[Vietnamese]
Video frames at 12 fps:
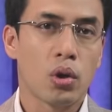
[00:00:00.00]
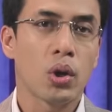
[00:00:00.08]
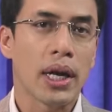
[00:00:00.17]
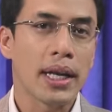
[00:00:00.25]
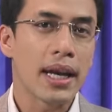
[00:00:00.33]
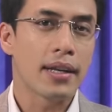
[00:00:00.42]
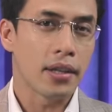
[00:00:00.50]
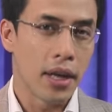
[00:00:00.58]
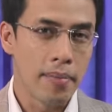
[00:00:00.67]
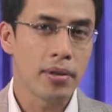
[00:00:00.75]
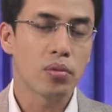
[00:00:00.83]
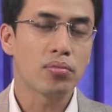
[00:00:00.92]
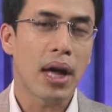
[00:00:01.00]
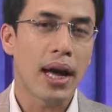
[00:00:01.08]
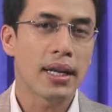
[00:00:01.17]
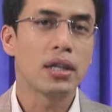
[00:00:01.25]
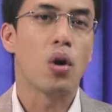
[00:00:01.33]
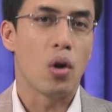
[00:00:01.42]
Tôi nghĩ đây là thời điểm mà chúng
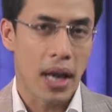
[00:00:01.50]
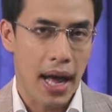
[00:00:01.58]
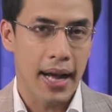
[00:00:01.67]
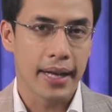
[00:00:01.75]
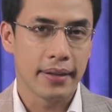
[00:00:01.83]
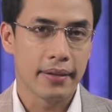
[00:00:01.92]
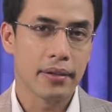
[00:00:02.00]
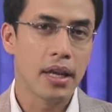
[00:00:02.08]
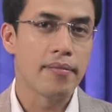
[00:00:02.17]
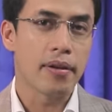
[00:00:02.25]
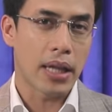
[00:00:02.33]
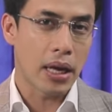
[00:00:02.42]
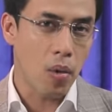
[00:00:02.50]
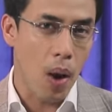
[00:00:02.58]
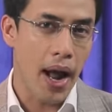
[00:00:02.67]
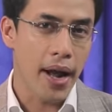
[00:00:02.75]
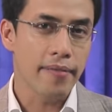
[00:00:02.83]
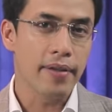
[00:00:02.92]
ta nên ngồi lại, nhìn vào tài
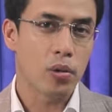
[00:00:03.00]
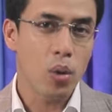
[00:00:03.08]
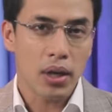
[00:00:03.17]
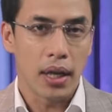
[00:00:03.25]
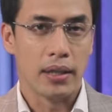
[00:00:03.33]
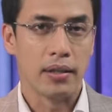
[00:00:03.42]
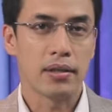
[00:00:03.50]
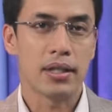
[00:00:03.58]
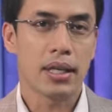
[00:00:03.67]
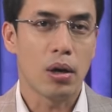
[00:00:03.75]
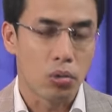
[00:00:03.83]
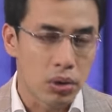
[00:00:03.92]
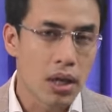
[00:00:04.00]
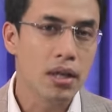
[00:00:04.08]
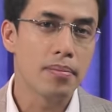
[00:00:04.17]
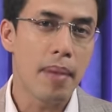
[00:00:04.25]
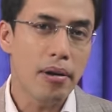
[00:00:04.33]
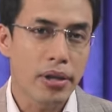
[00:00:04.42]
khoản và quyết định sẽ đầu
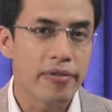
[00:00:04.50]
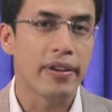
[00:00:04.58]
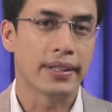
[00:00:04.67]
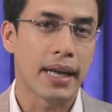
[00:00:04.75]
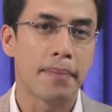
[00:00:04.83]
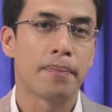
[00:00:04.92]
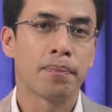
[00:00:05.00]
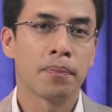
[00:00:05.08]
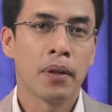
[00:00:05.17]
tư bao nhiêu phần trăm.